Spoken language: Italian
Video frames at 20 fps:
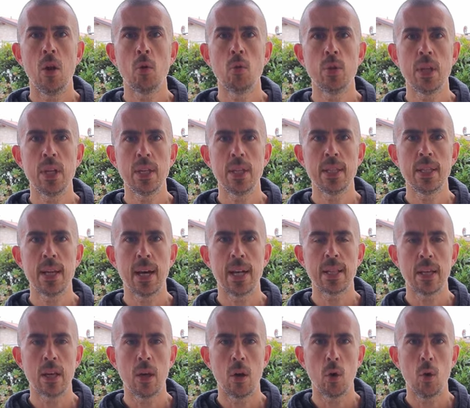le ho
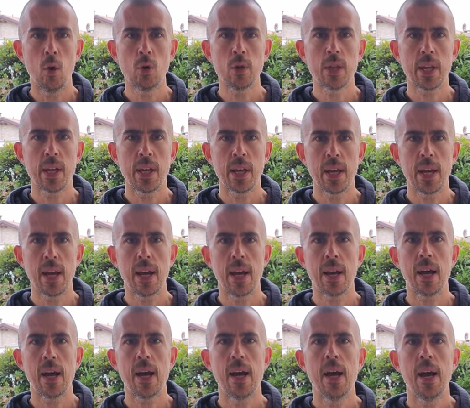utilizzate, oltre che in
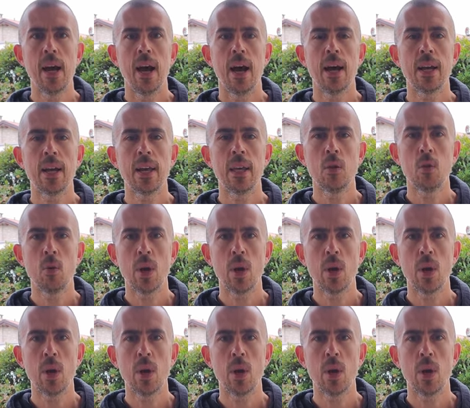gara, anche in